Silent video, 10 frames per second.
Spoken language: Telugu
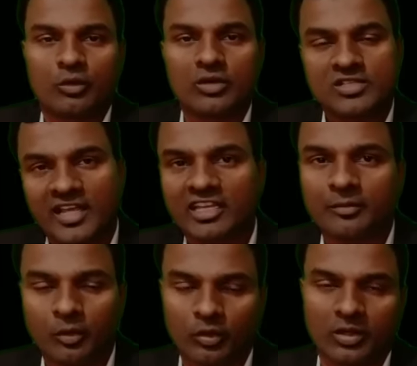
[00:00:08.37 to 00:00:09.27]

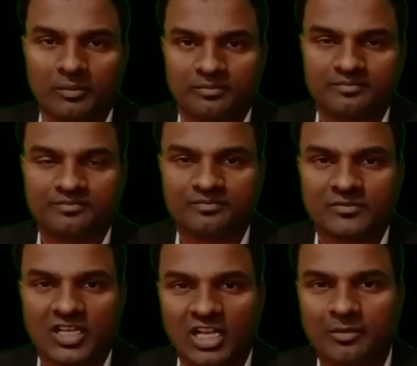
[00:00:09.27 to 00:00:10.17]
కొనసాగిపోవటం
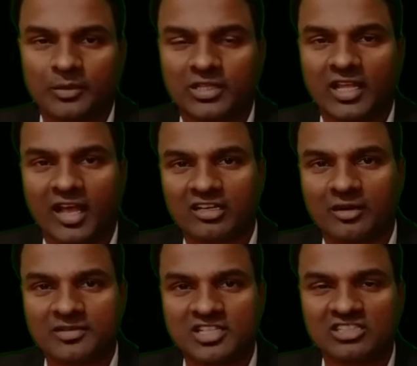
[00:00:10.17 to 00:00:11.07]
లేకపోతే
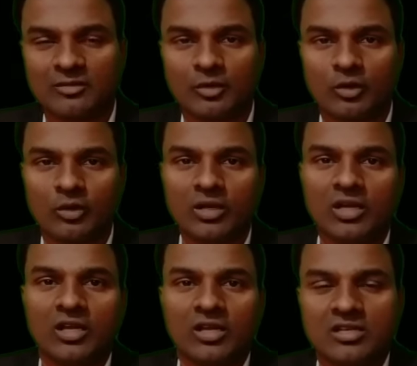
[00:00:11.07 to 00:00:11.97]
అక్రమ సంఘంలో
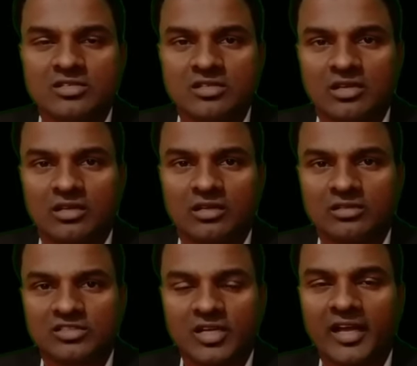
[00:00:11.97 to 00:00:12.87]

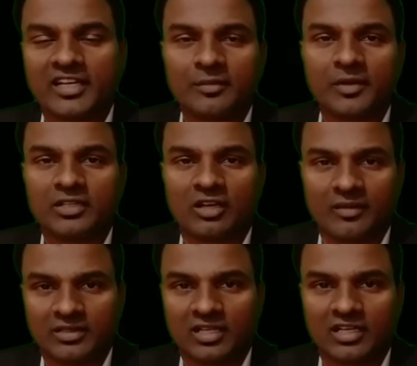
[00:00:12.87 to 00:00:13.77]
జాయిన్ అయిపోయిన
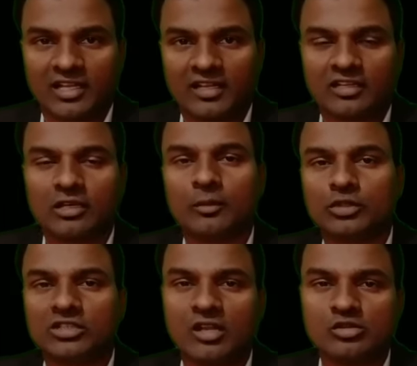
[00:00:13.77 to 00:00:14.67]
తర్వాత అంటే
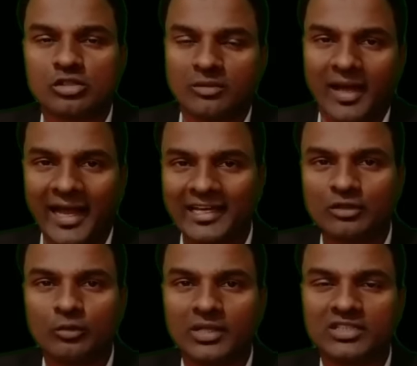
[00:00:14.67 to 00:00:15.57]
ఇంతకుముందు తెలుసుకున్నాం
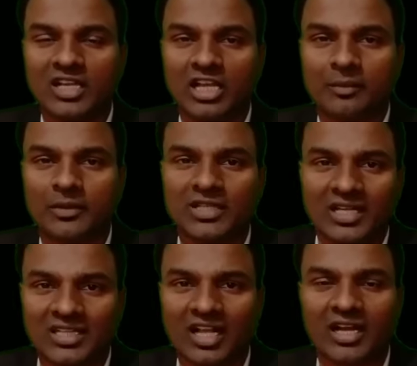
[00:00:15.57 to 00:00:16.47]
ఐదు మంది లేకపోతే
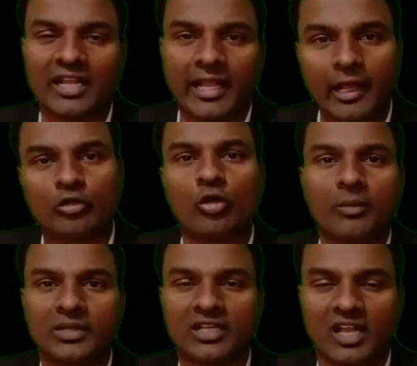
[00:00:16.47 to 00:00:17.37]
అంతకంటే ఎక్కువ
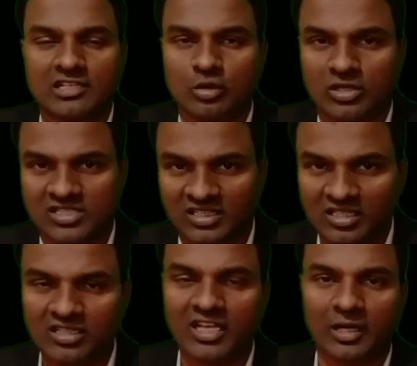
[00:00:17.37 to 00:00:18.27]
మంది కలిసి ఒక
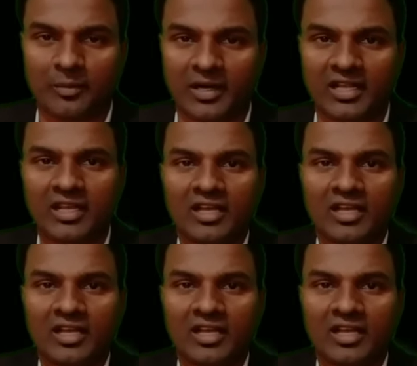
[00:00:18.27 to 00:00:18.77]
సంఘంగా ఏర్పడి